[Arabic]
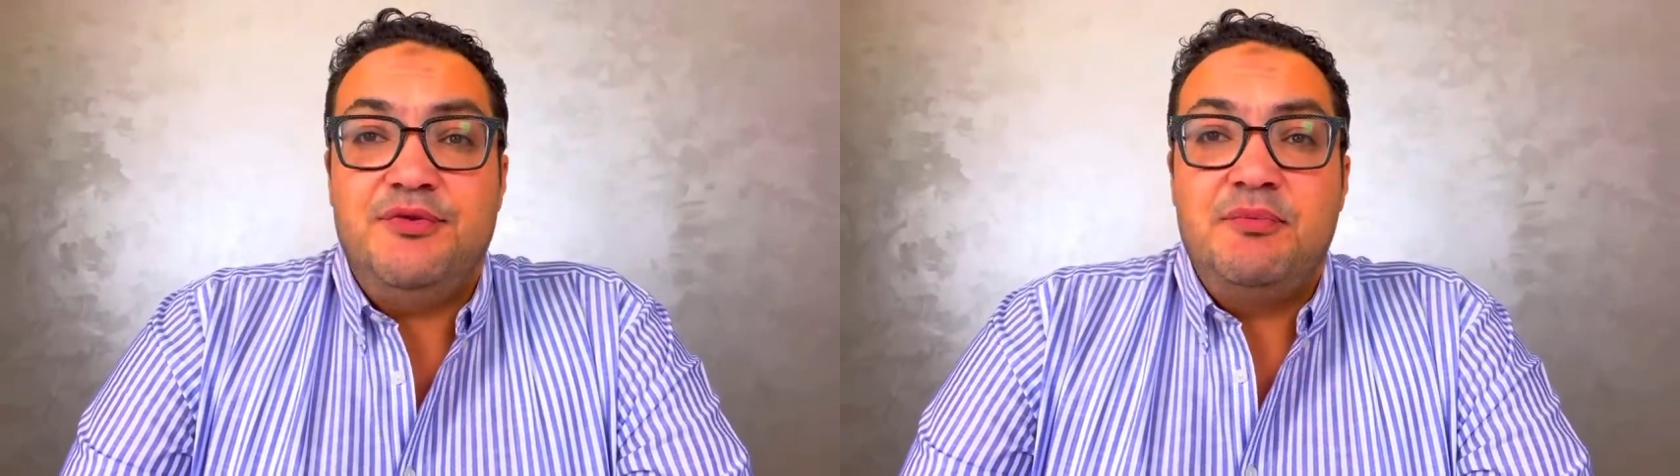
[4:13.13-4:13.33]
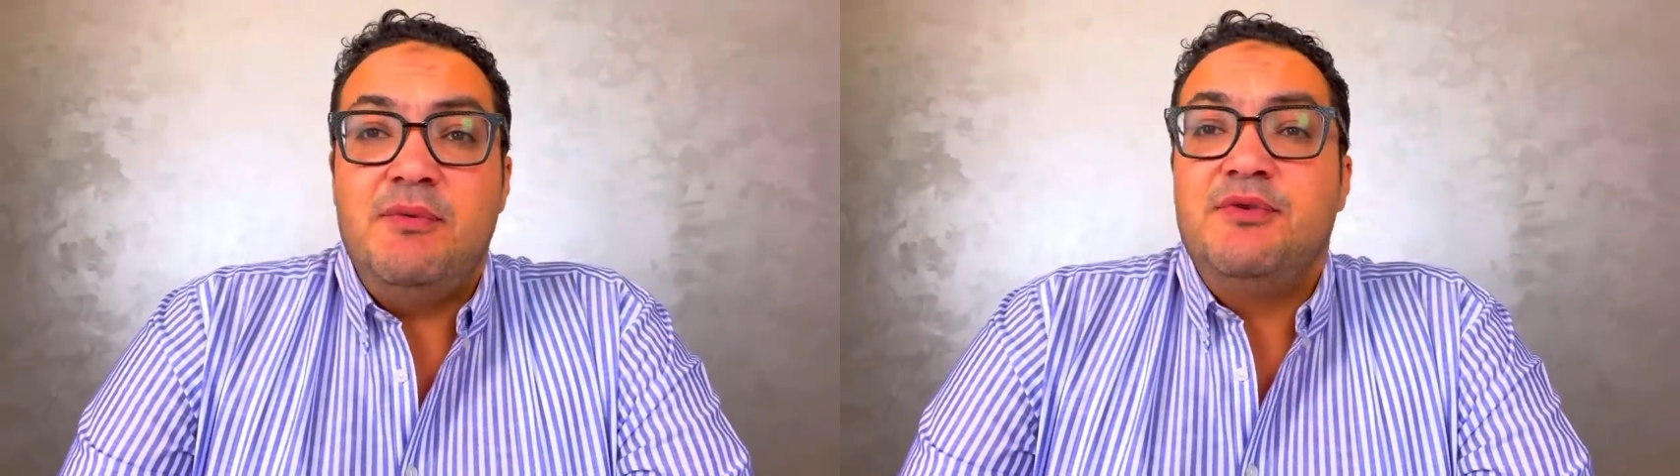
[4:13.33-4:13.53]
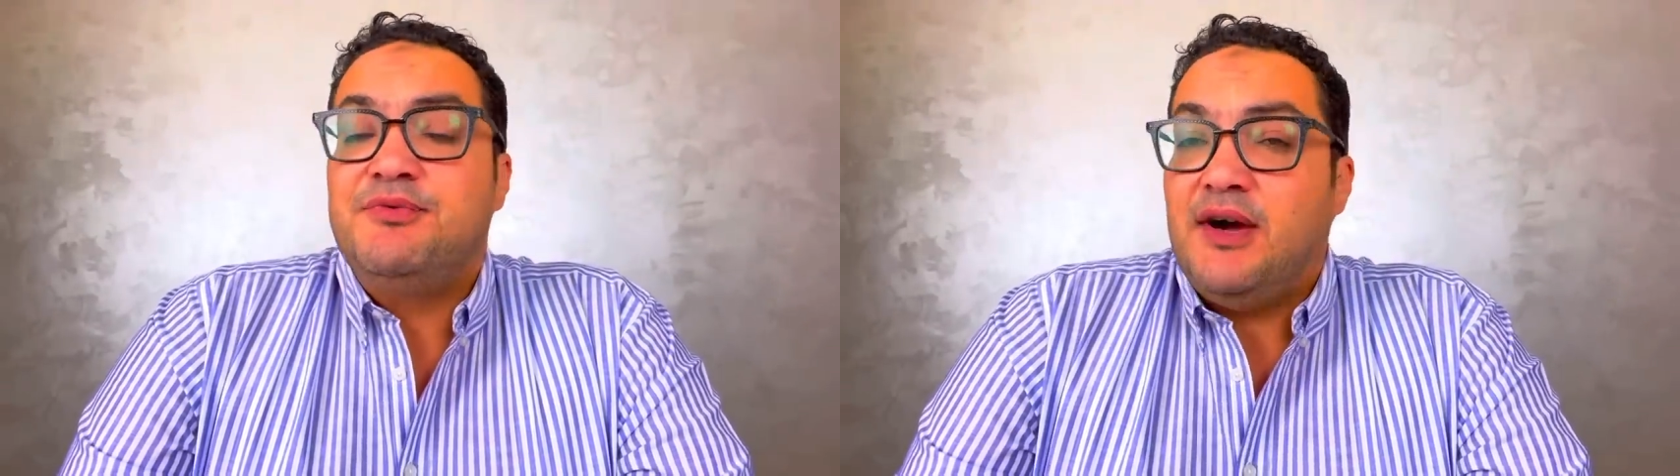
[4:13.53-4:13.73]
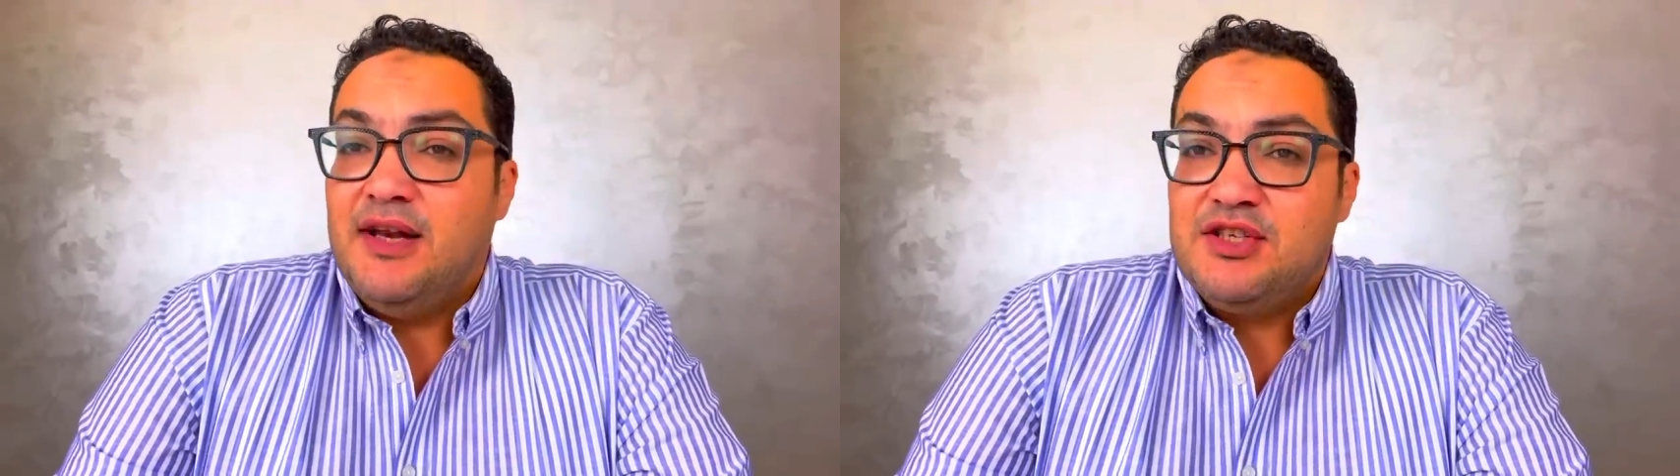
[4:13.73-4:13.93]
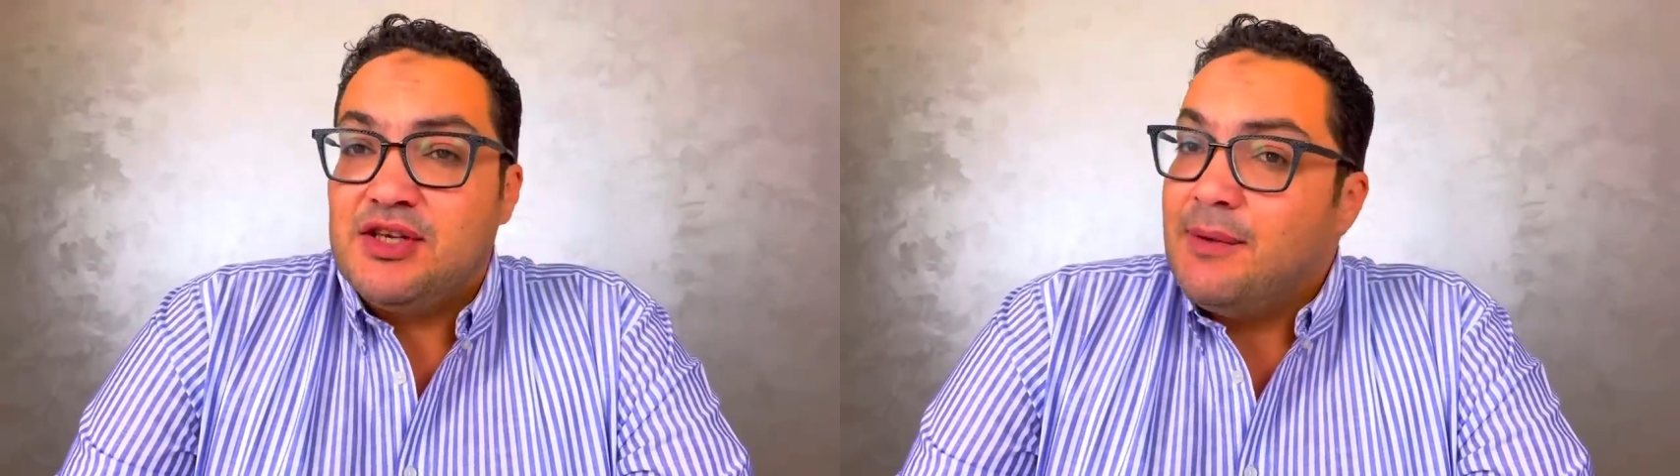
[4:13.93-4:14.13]
من
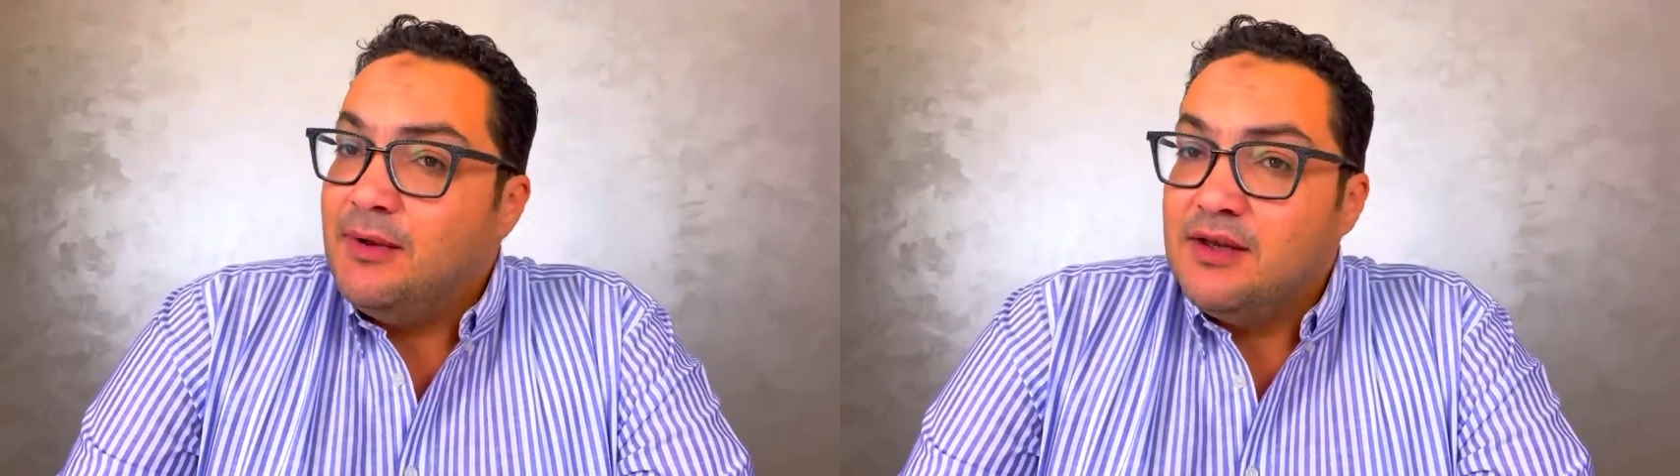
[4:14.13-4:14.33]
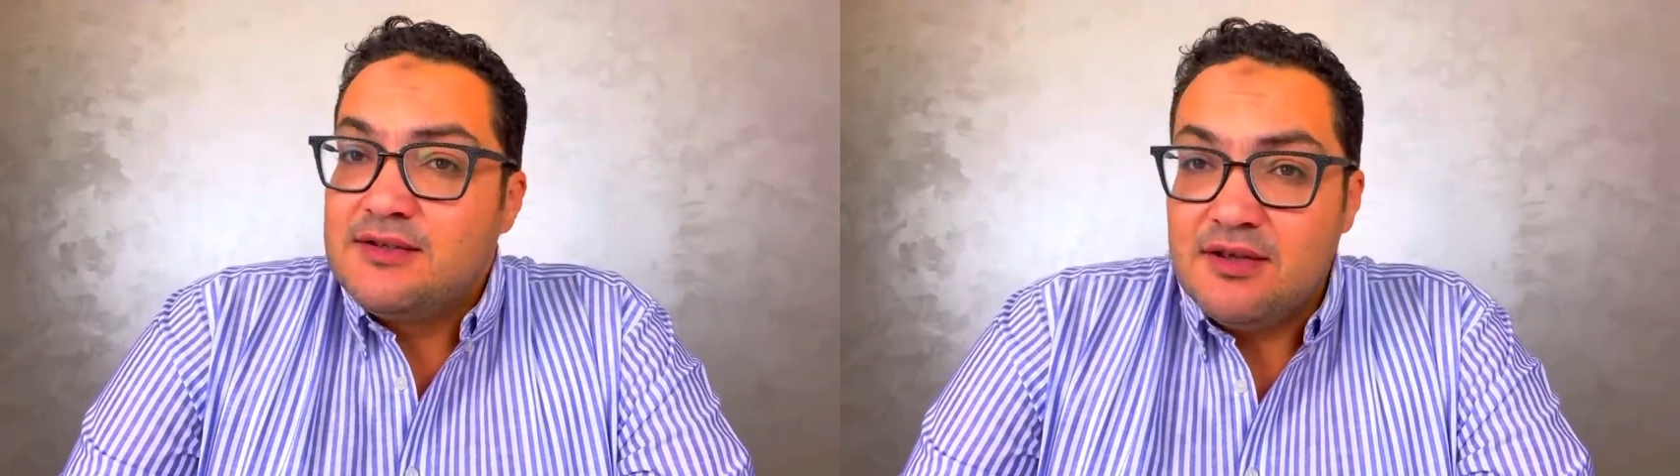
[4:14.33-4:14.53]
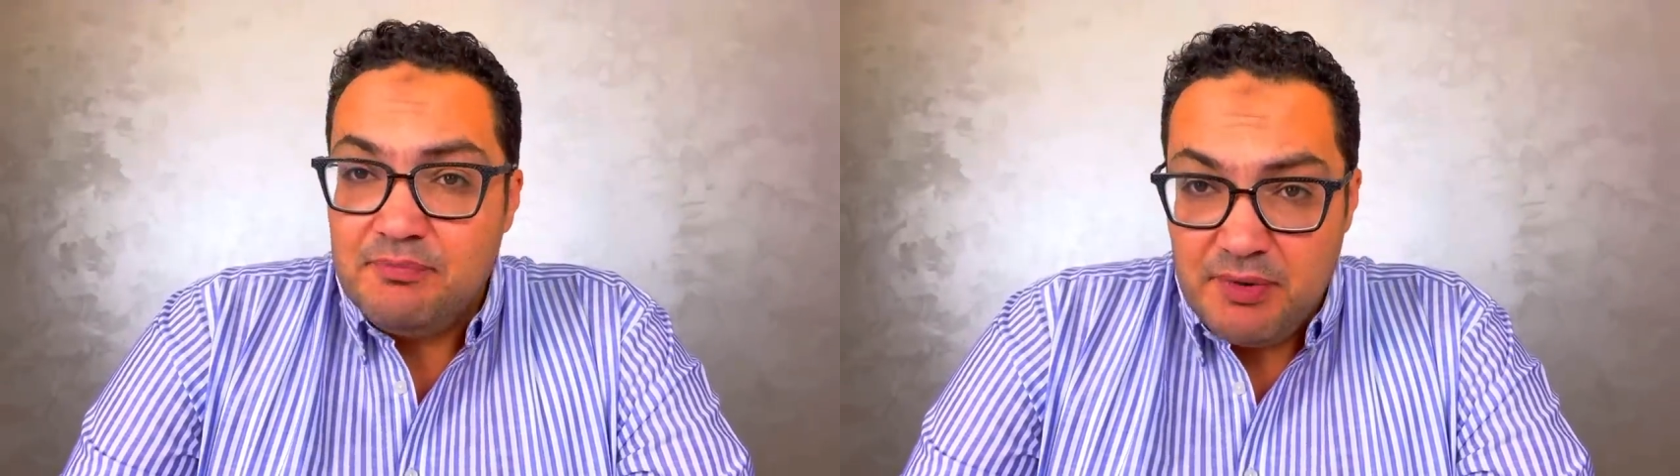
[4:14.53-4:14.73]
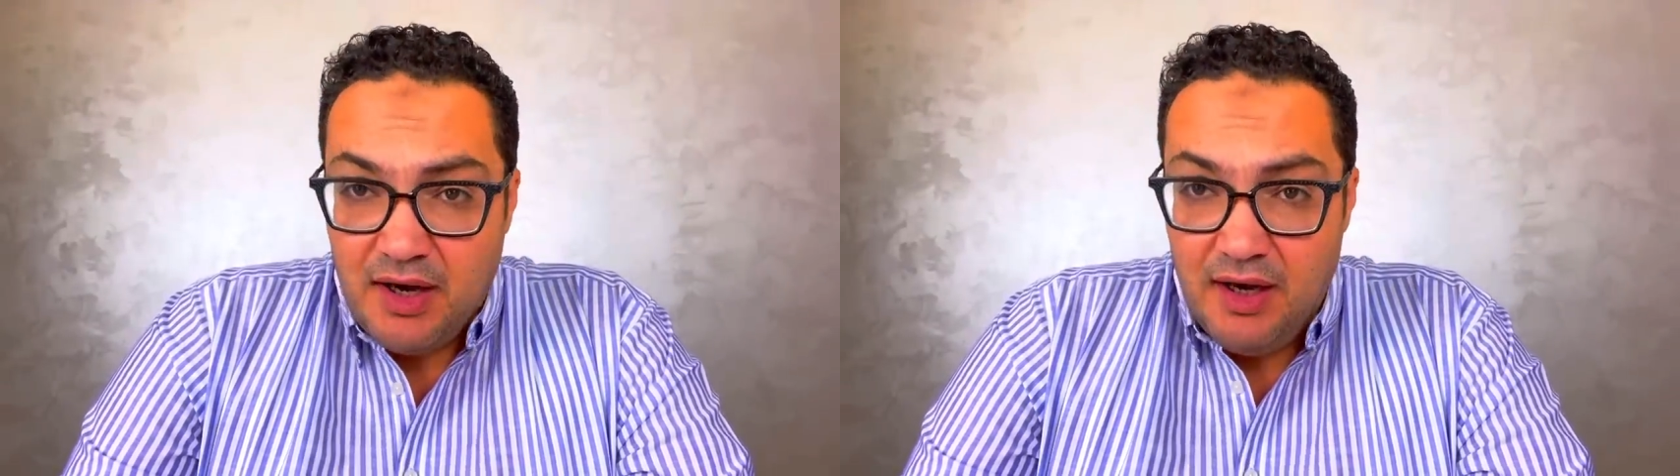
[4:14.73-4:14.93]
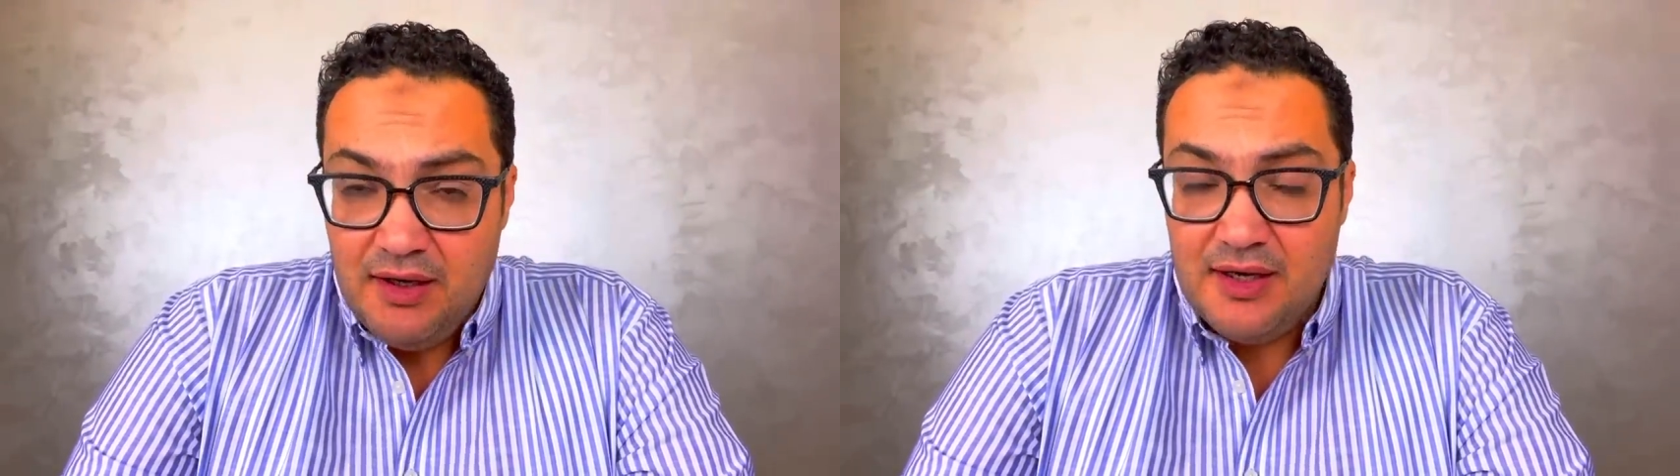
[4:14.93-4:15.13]
انفعالات شيكابالا السابقه